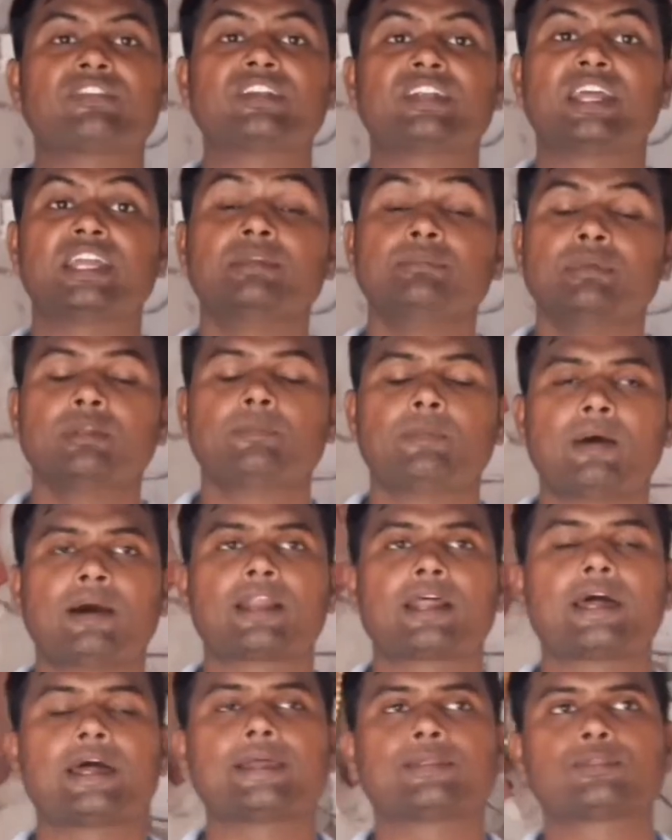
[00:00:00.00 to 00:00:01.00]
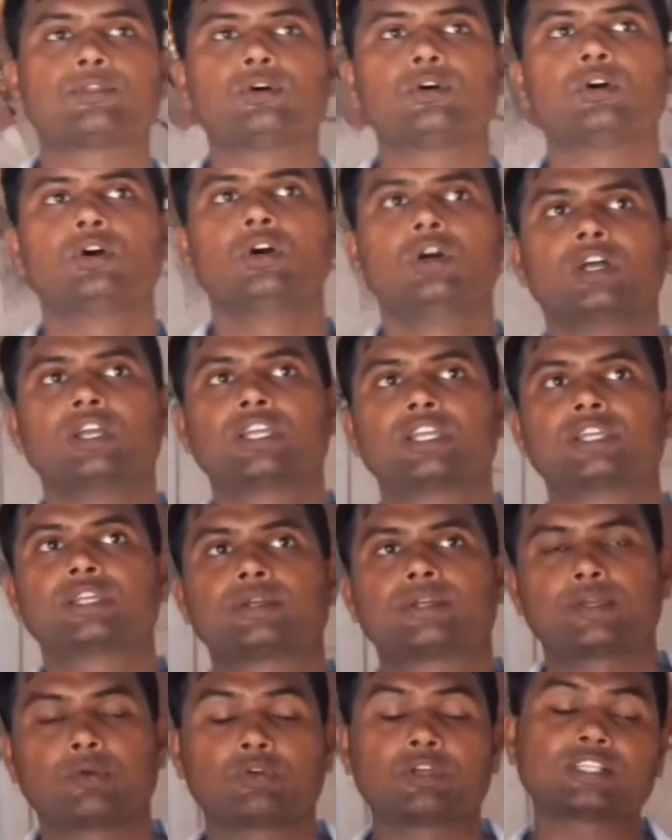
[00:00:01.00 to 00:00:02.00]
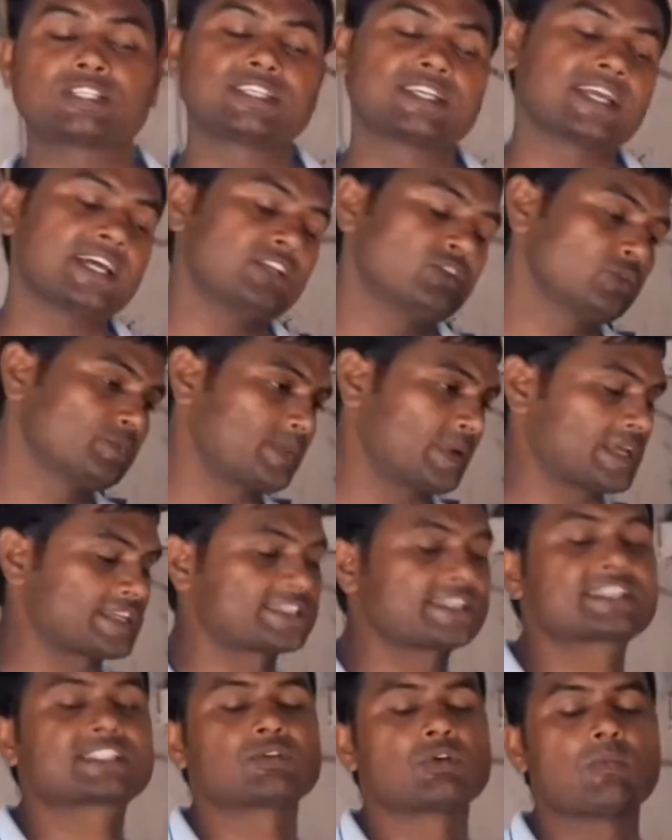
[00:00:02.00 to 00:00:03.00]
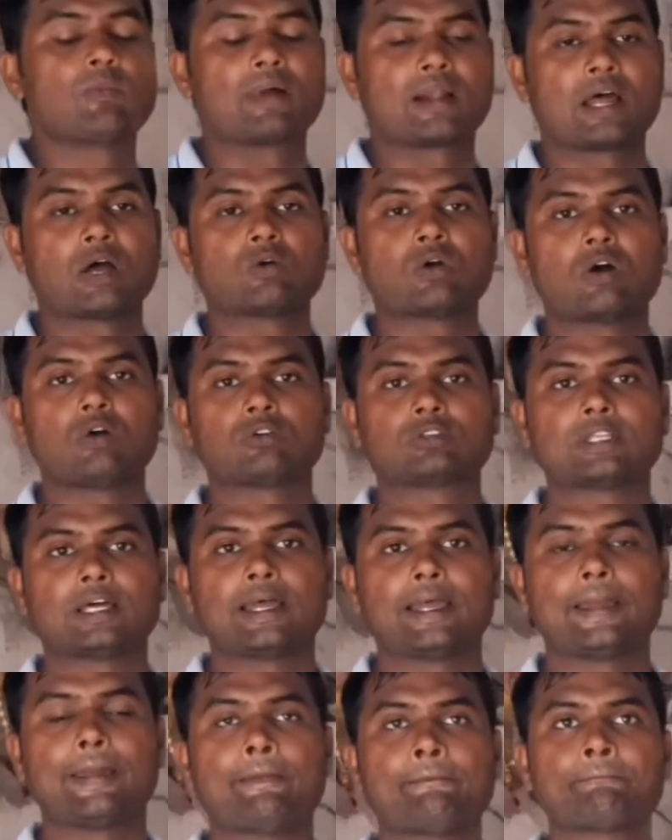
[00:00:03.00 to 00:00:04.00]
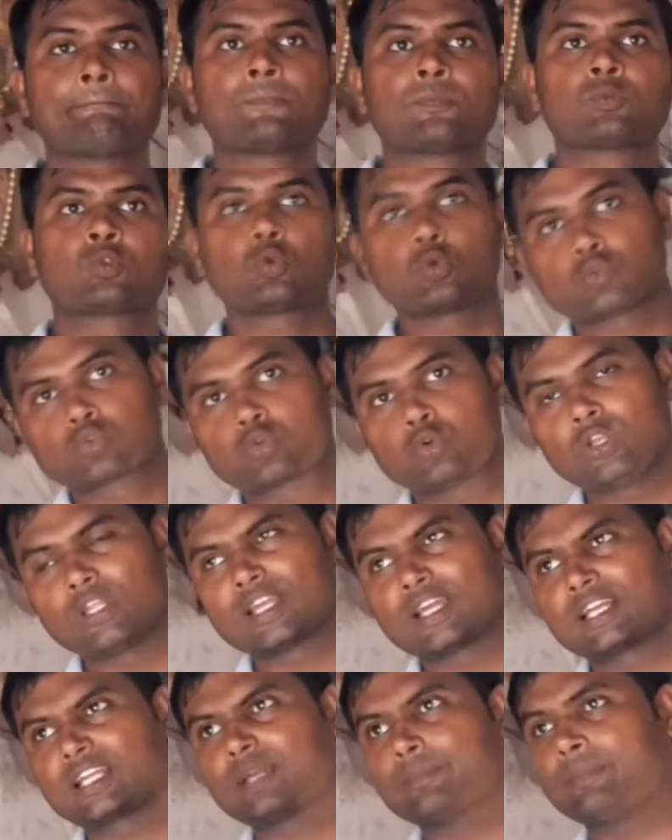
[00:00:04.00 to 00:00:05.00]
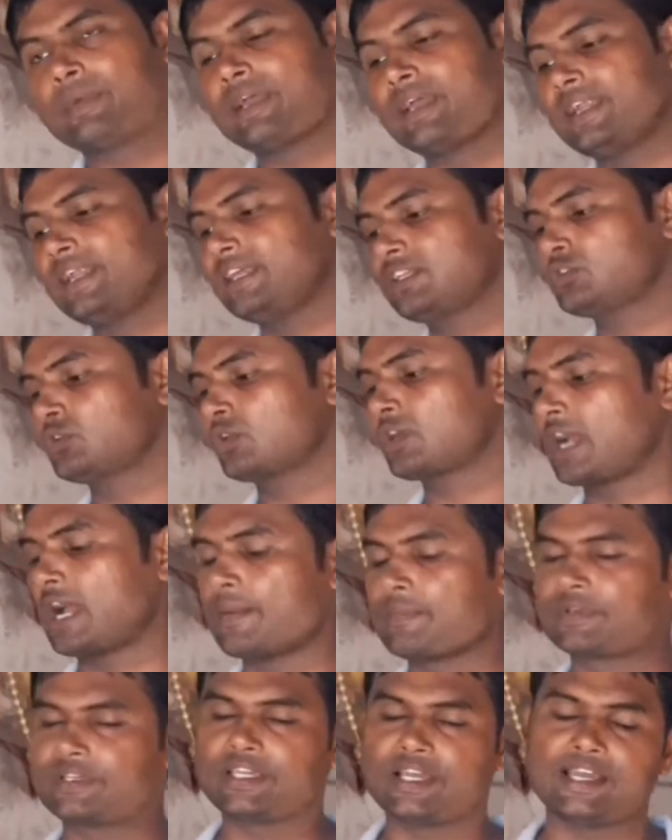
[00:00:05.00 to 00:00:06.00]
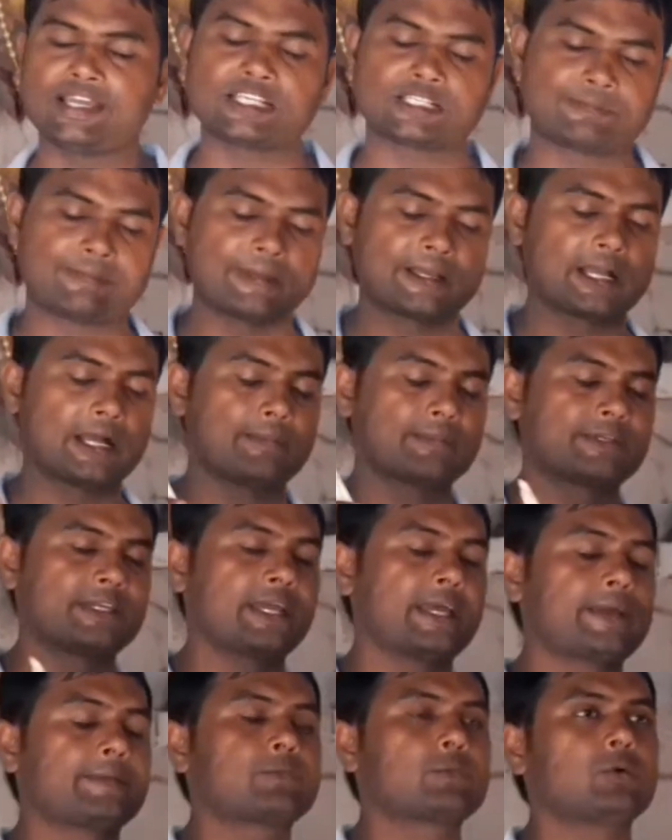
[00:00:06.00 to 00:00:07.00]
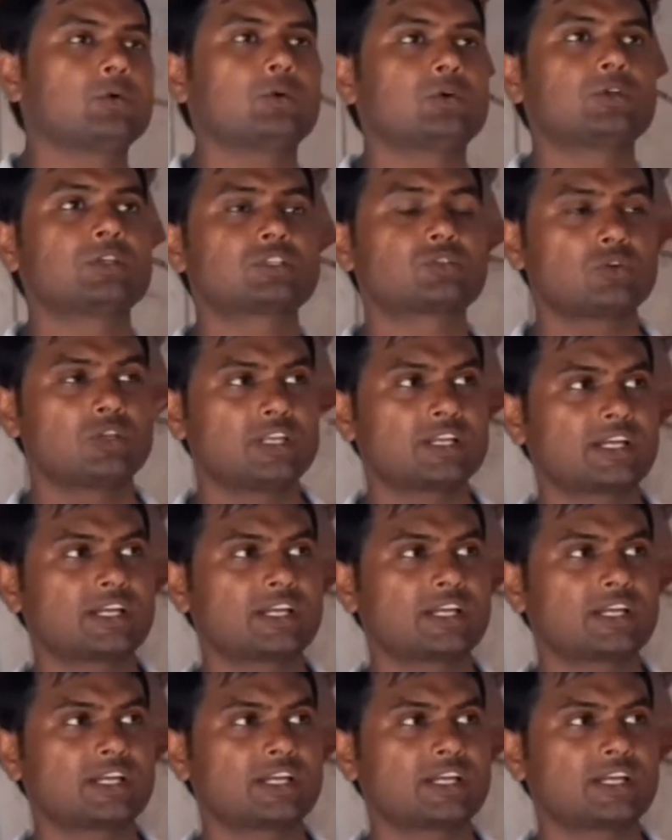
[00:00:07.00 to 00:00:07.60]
नहीं मिल पा रहा है तो क्योंकि सिंगल यूज़ प्लास्टिक से वो बना हुआ होता है तो उसको लेकर के मैंने जो काम किया है इस पर काम किया है तो इसको लेकर